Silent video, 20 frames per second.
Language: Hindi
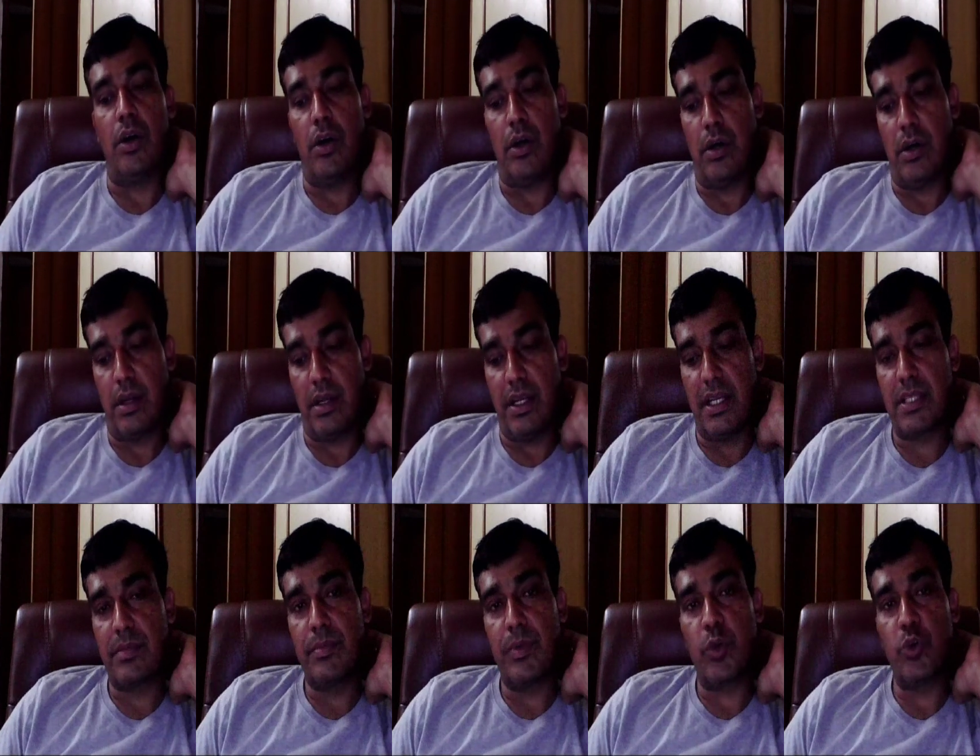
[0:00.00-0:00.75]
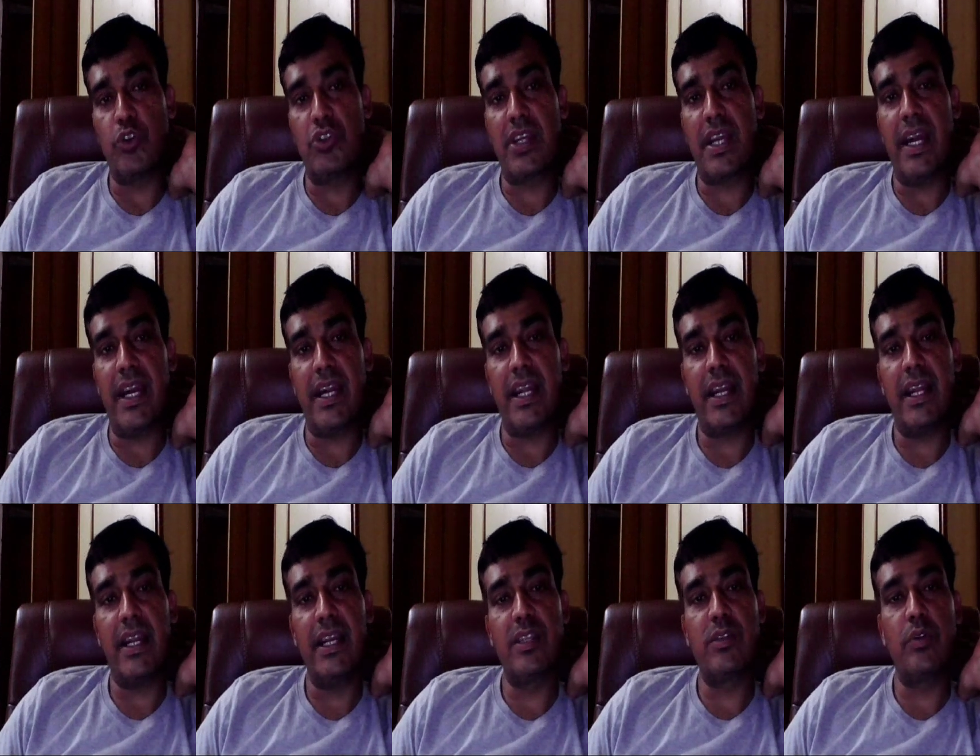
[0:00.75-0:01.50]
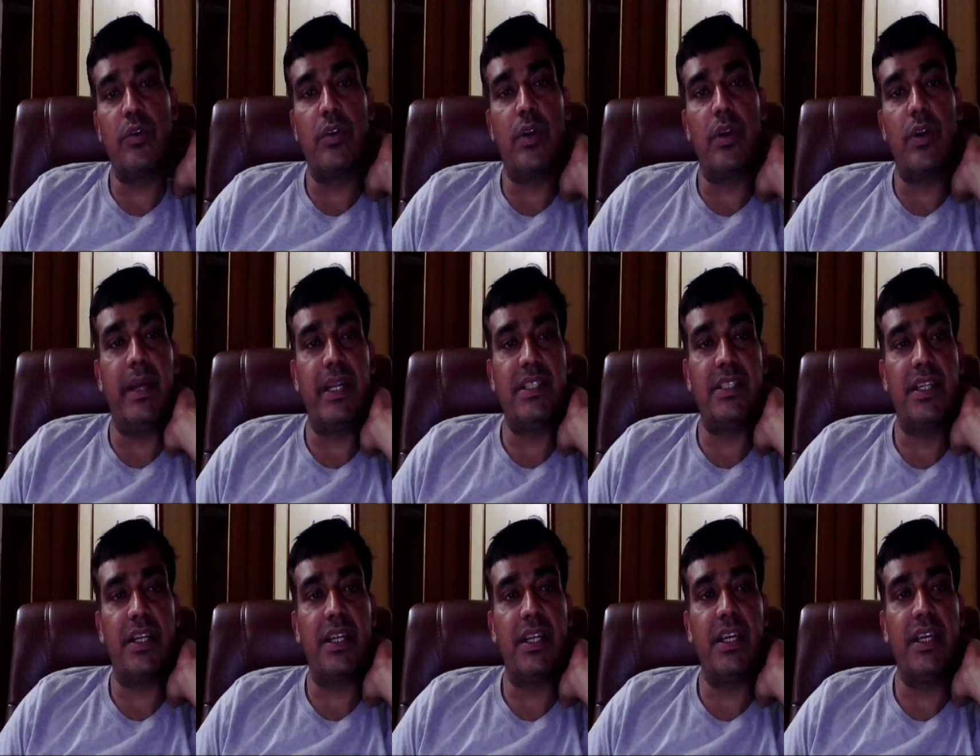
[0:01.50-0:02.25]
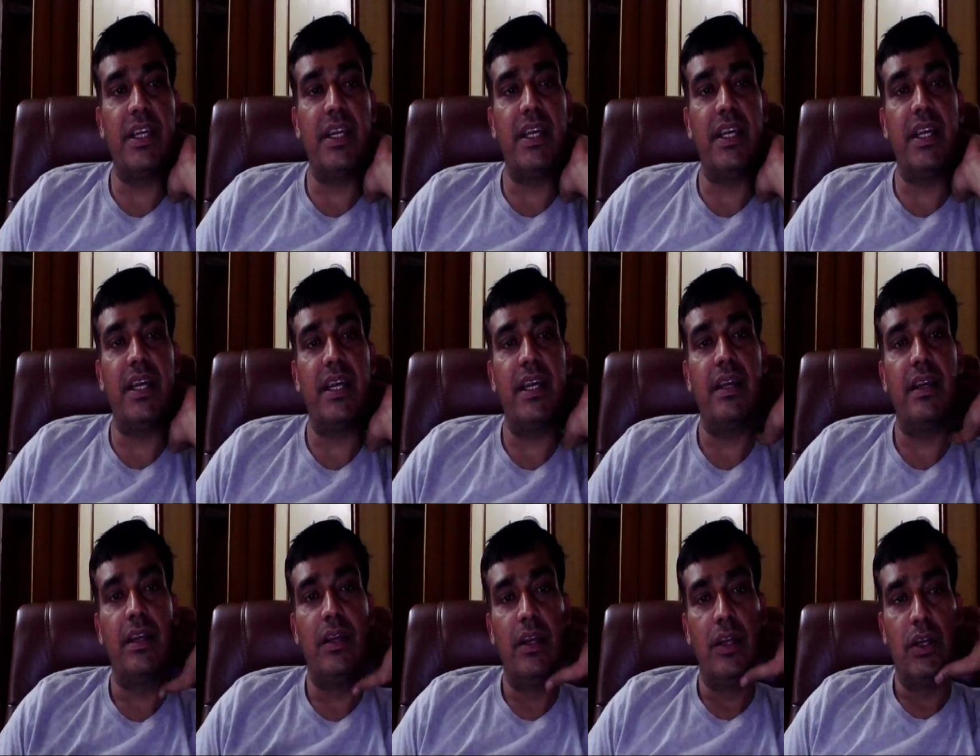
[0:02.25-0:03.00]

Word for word: और इसमें कुछ कैटेगरीज उन्होंने मेंशन की गई है